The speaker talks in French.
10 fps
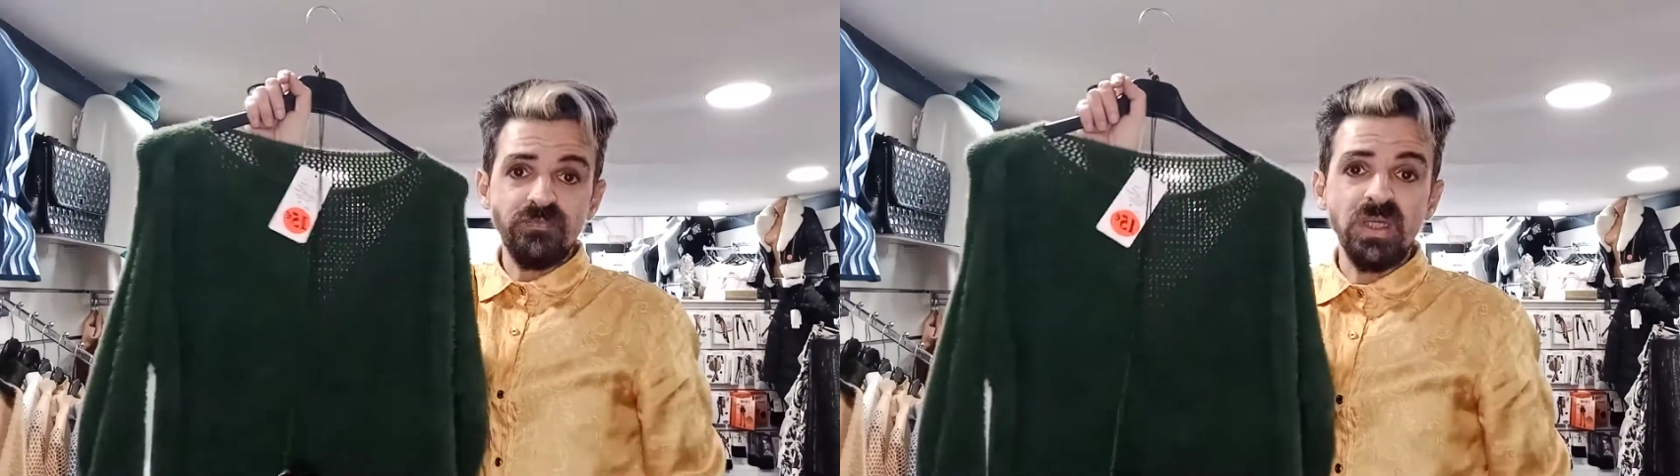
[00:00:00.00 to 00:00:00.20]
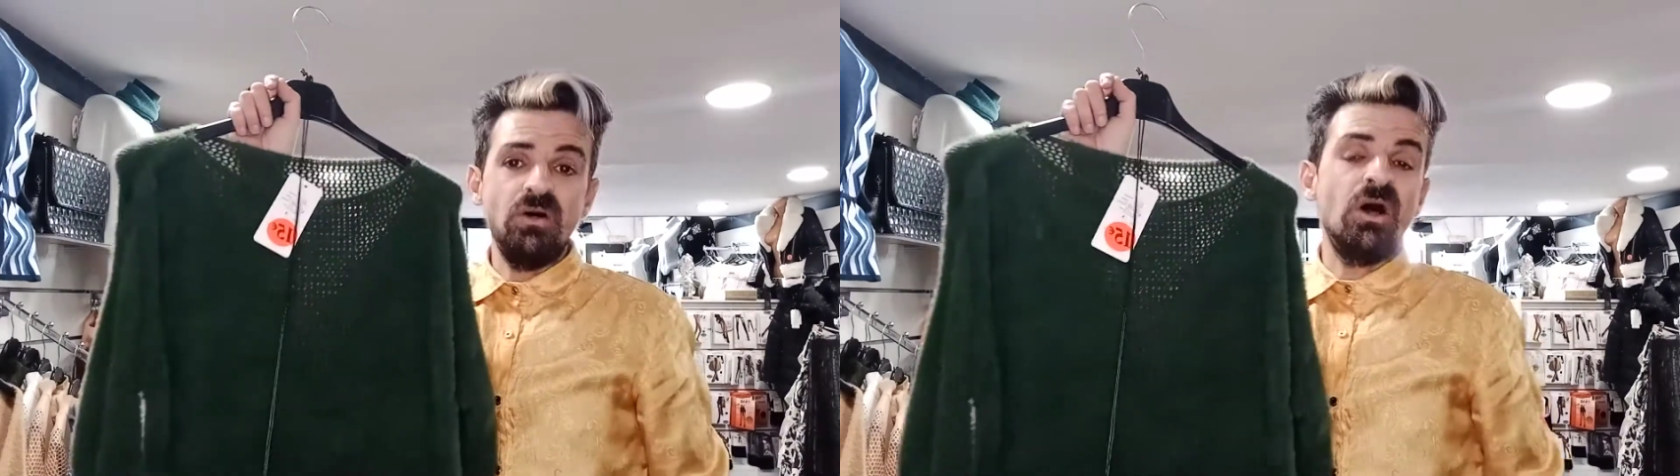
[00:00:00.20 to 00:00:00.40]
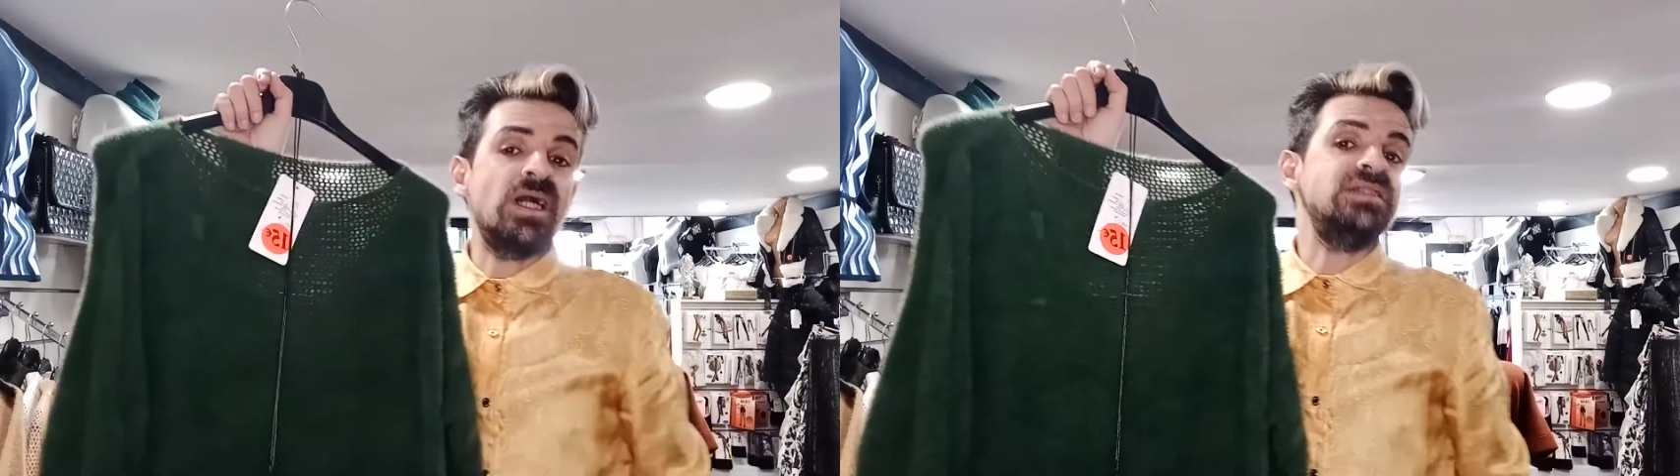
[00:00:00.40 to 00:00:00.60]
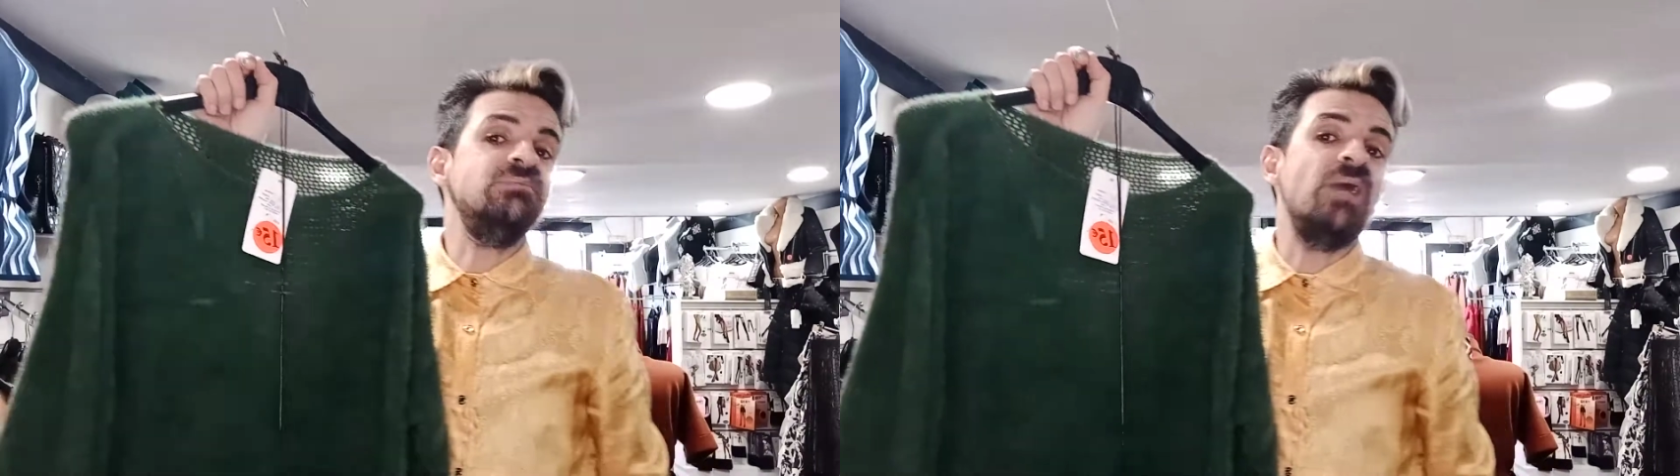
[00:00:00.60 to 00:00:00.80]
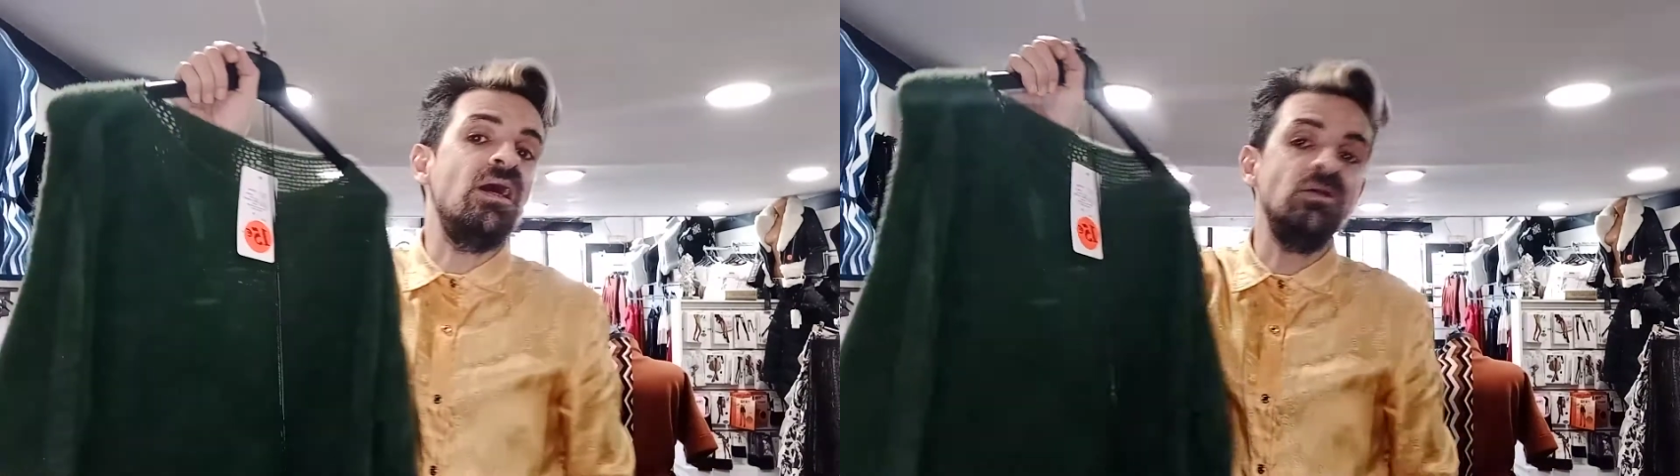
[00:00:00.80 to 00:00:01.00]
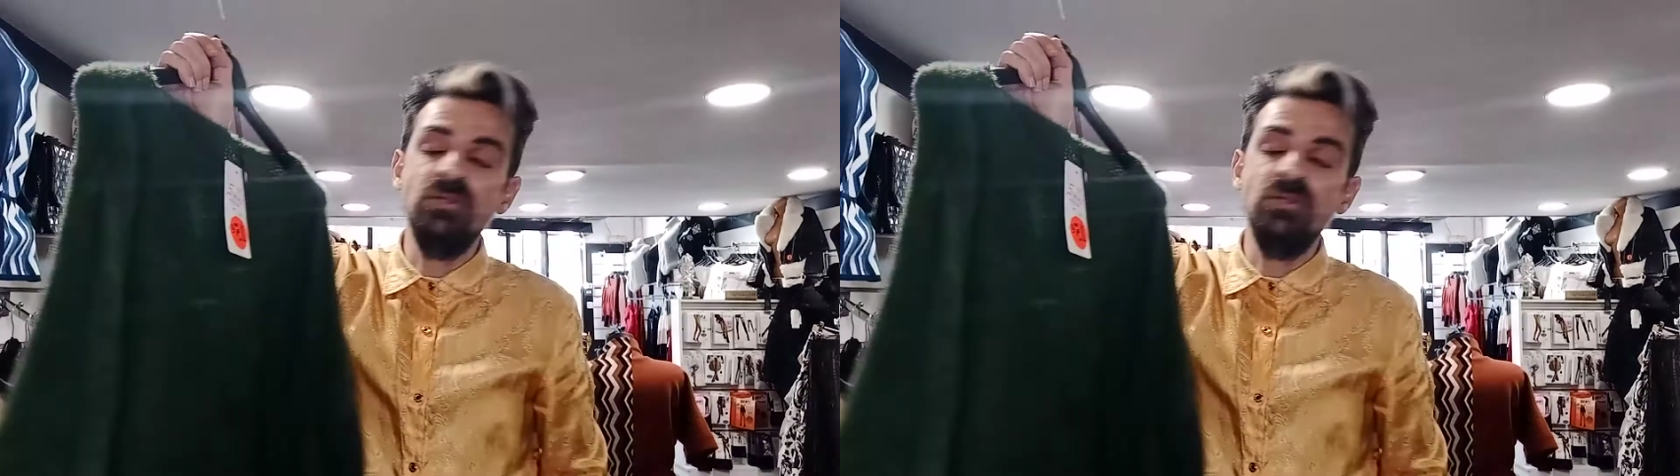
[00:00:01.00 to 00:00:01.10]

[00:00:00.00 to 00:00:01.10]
Alors, quasiment